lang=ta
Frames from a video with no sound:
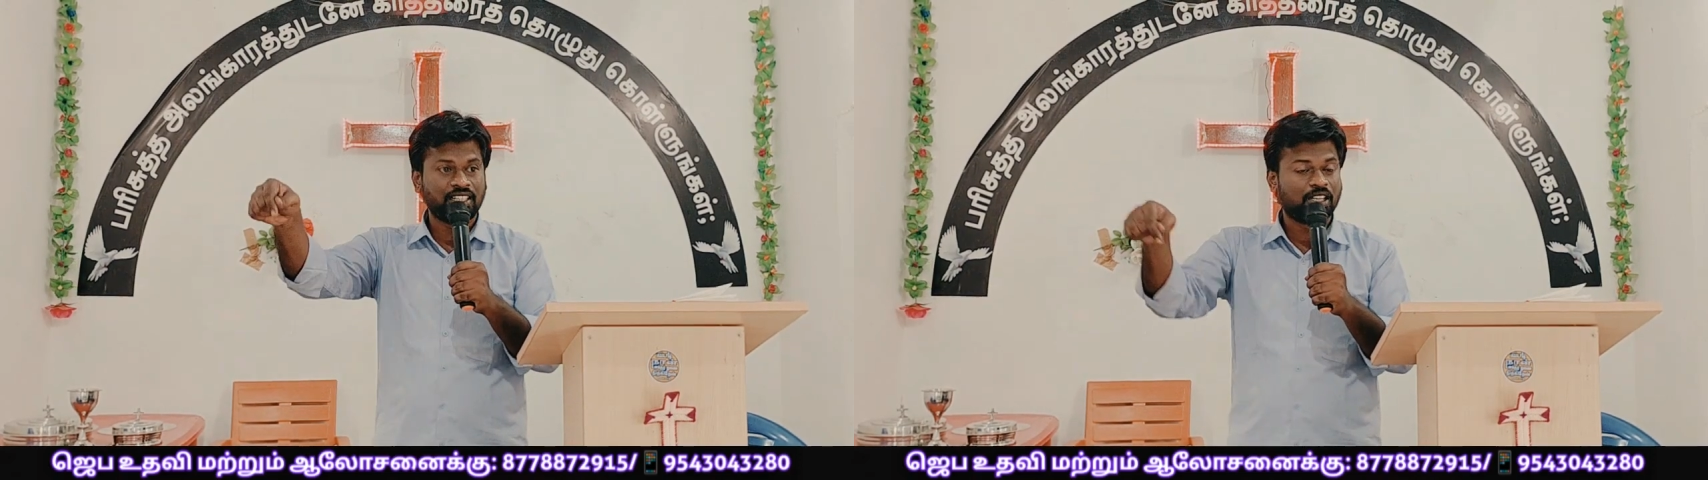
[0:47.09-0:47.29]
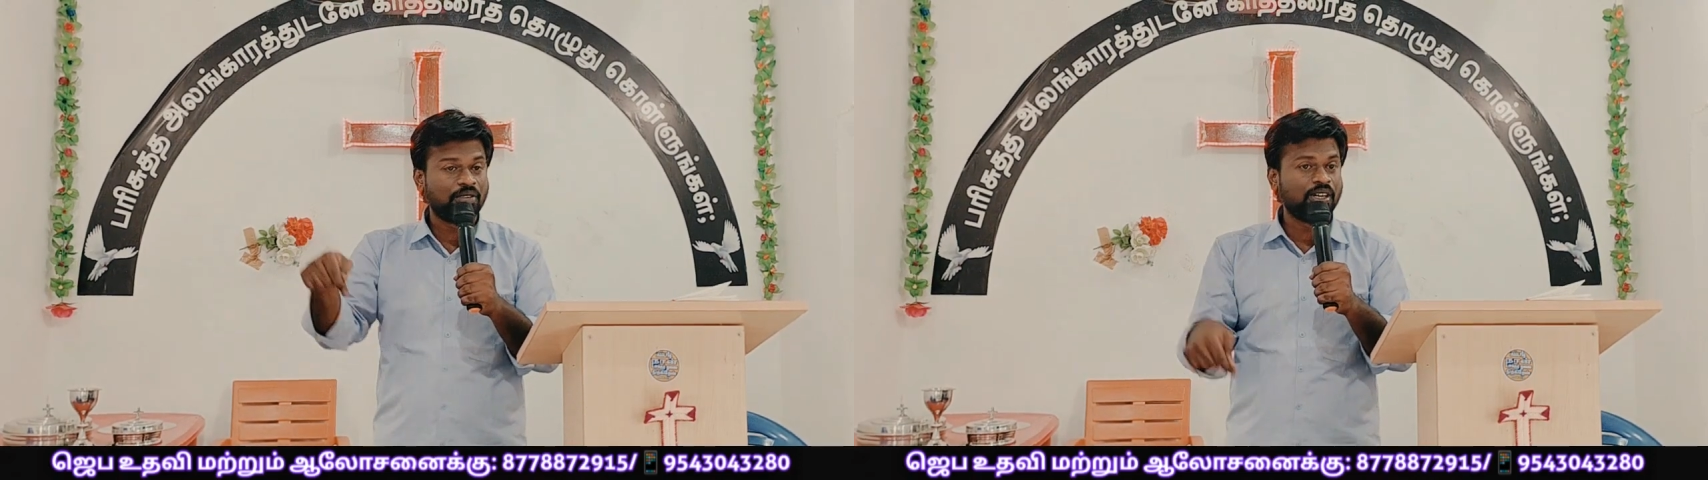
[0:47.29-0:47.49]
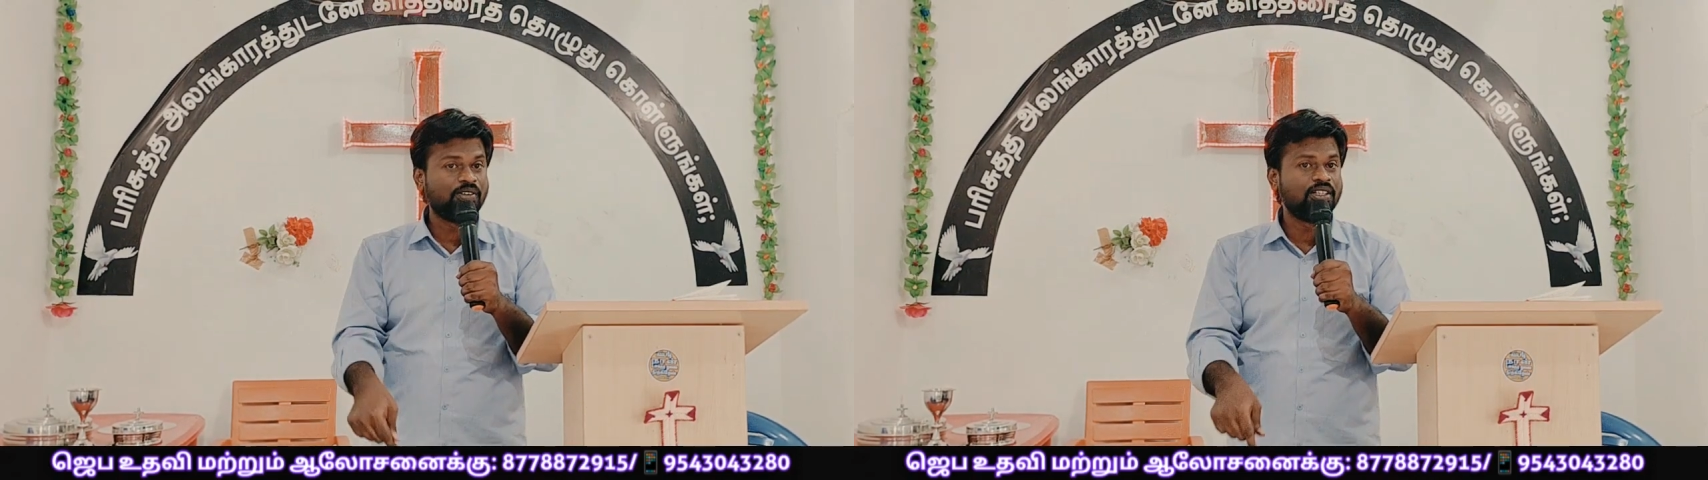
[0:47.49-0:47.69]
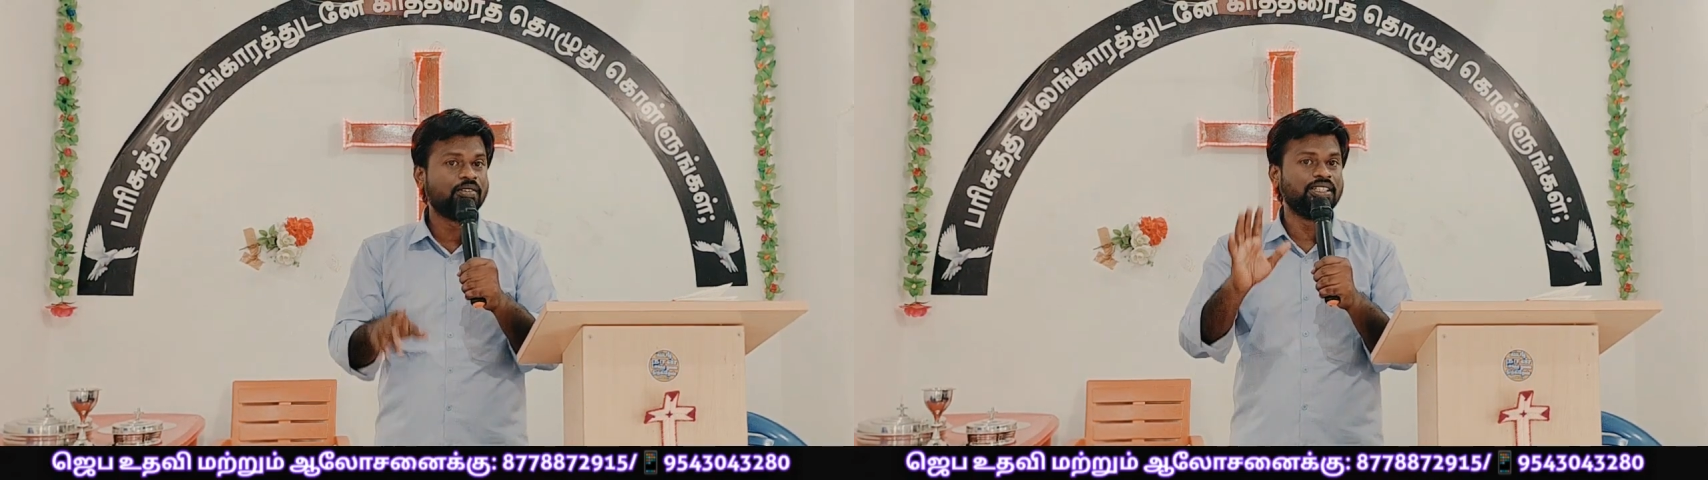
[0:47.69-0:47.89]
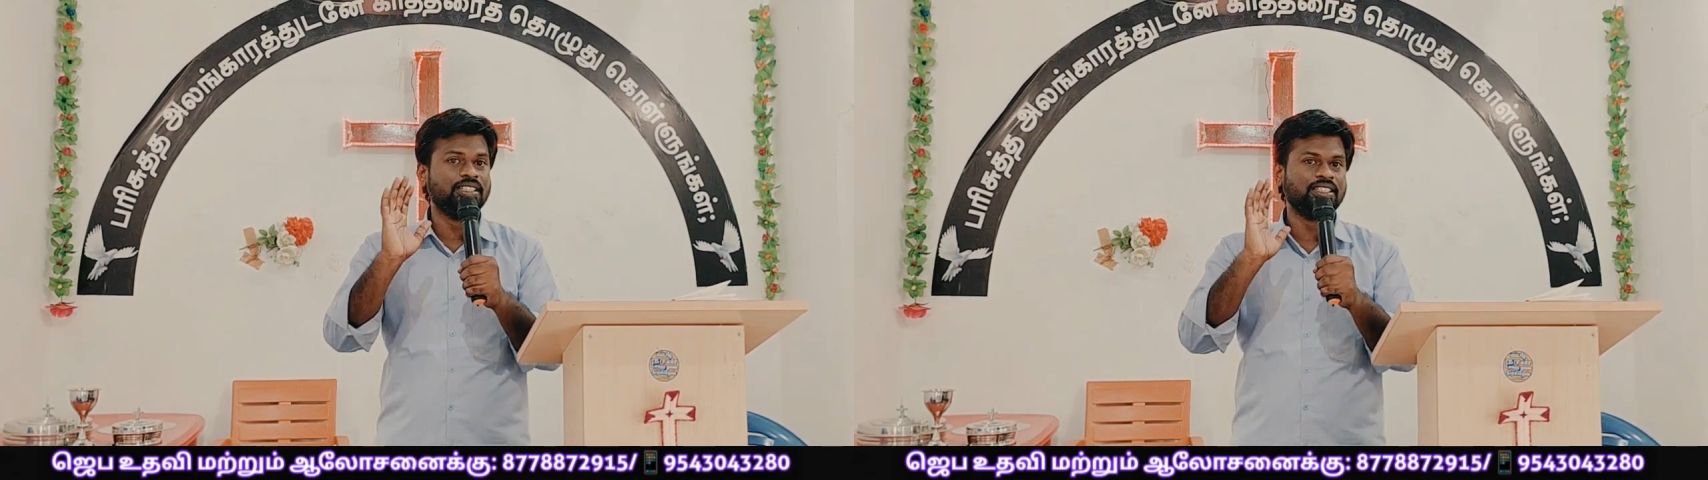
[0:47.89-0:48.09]
தகவல் அவருக்கு
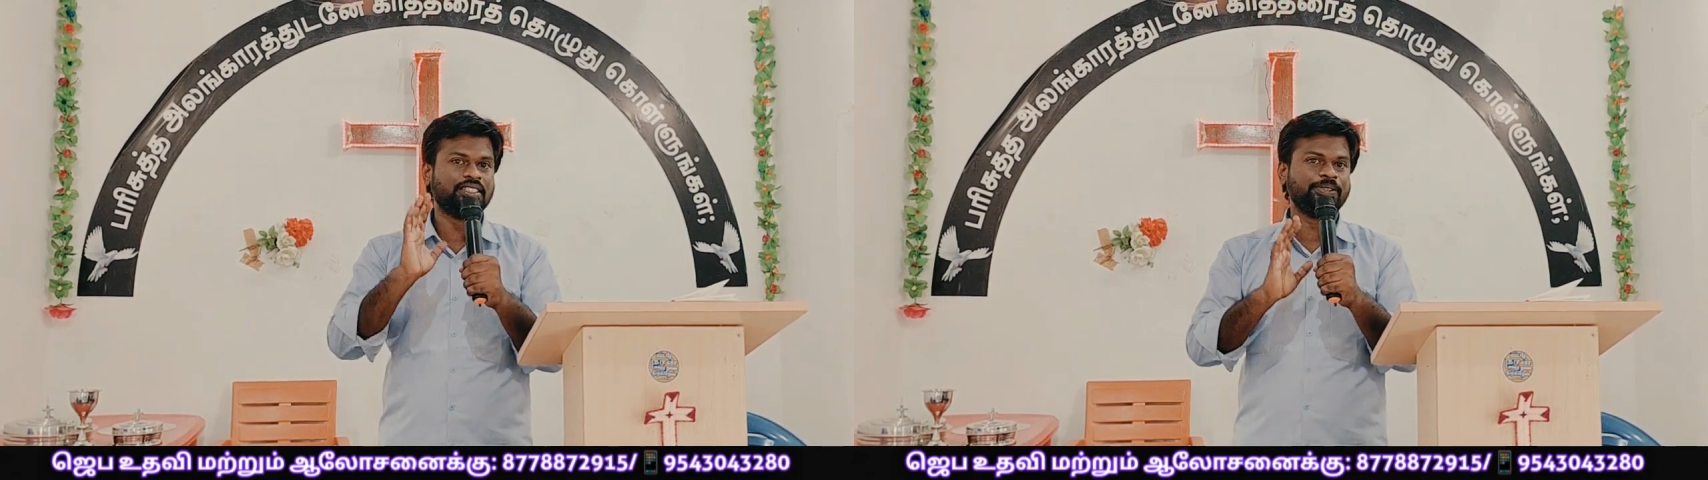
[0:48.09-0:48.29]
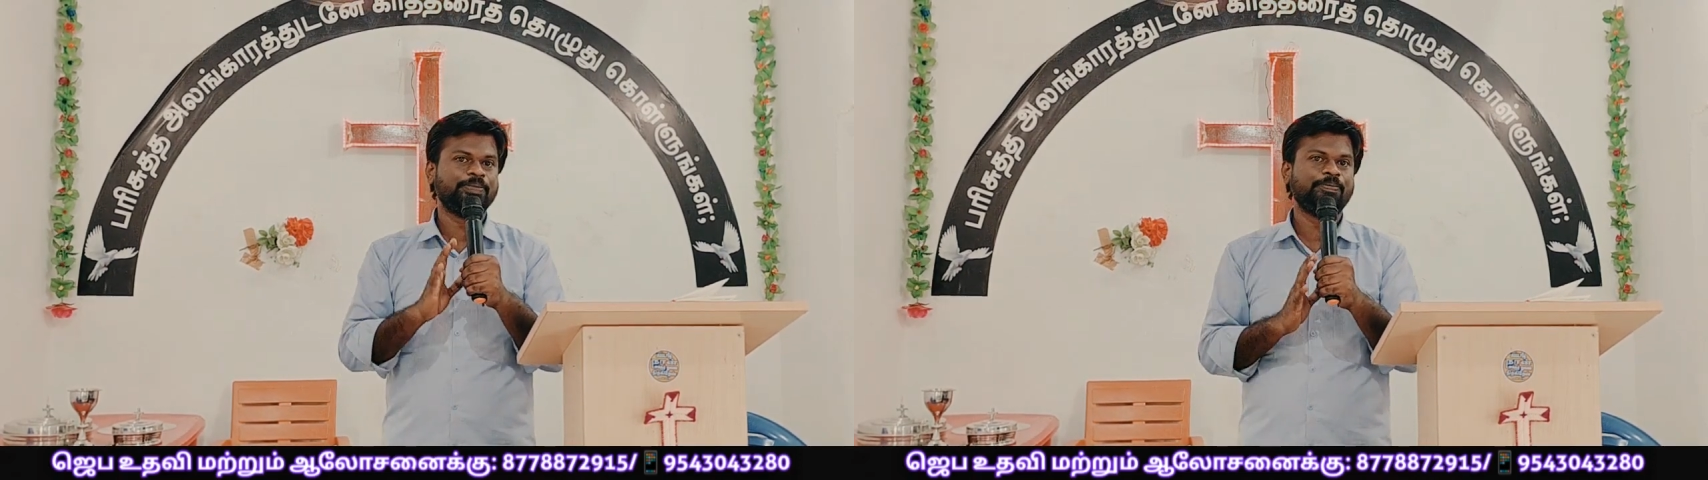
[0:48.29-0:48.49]
வந்திருக்கு